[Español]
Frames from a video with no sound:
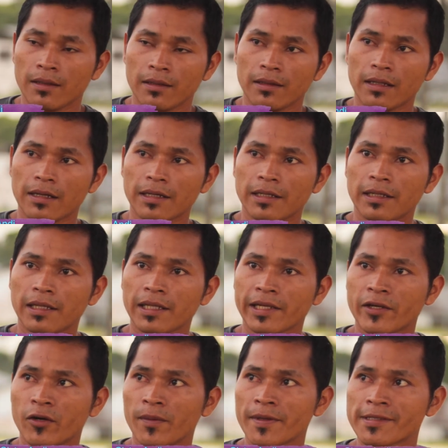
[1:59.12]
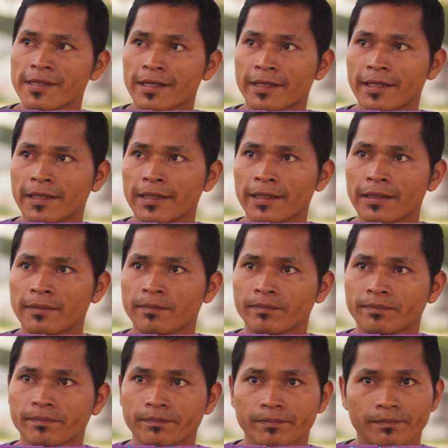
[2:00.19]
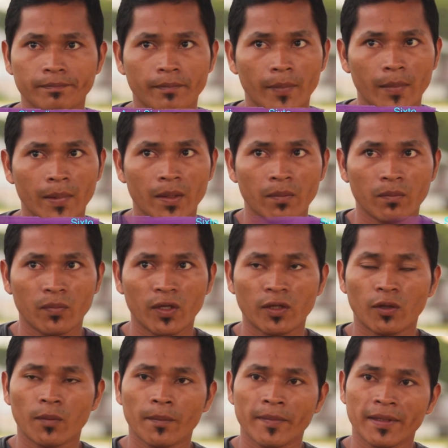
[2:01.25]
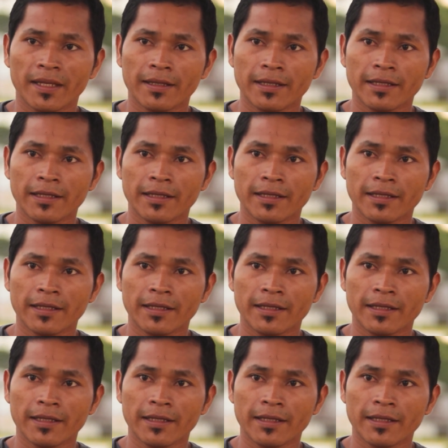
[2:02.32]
La realidad de jóvenes aquí, bueno, se han